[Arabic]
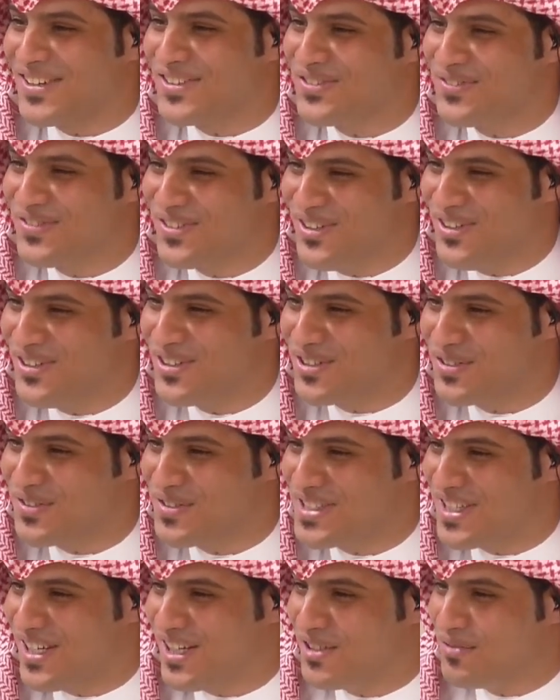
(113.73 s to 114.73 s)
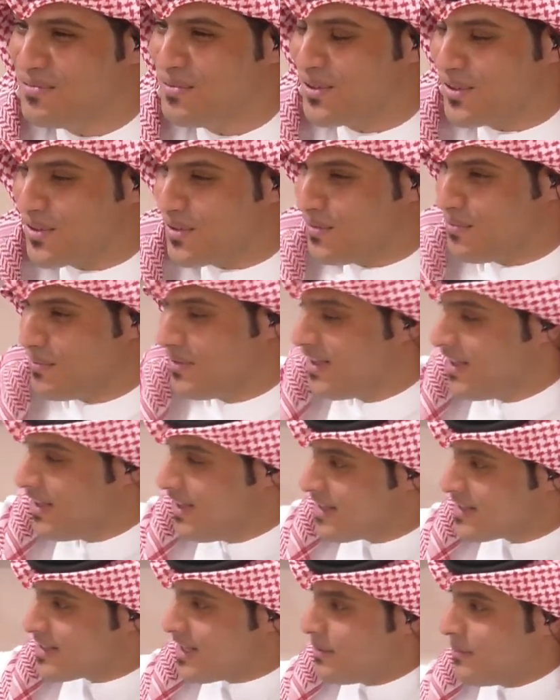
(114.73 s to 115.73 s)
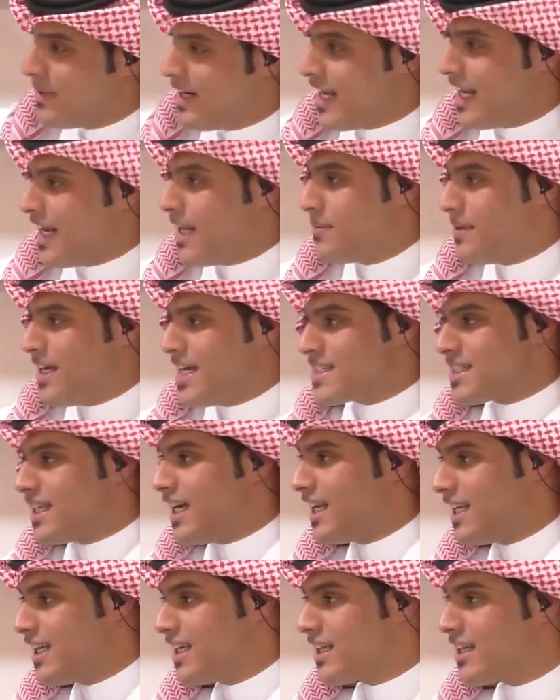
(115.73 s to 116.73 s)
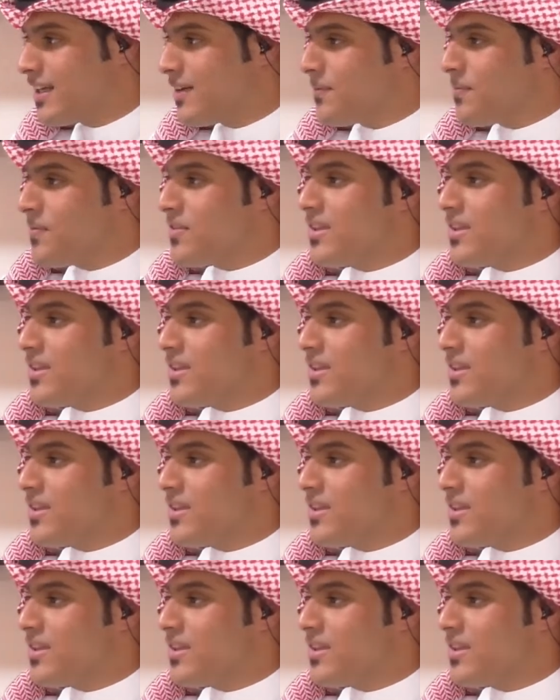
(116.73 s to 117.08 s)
يكون في عونكم سهل اموركم سلمان انا بيسالك